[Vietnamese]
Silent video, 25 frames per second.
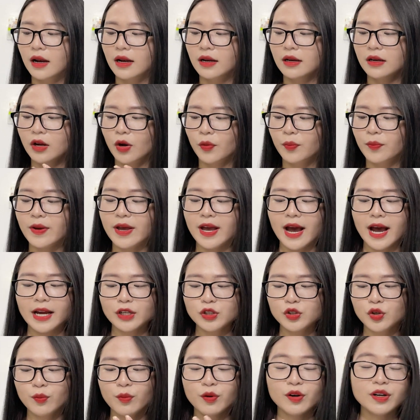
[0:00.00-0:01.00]
Lopein
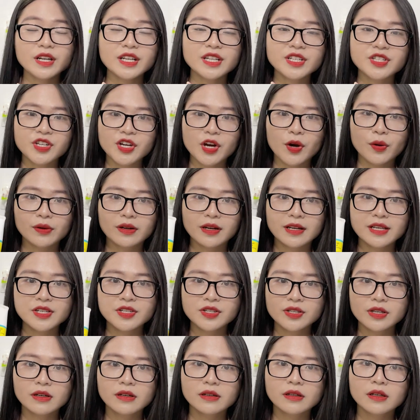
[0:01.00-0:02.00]
Calming Gel
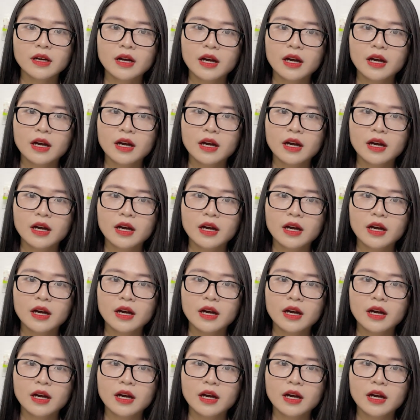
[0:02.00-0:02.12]
Cleanser.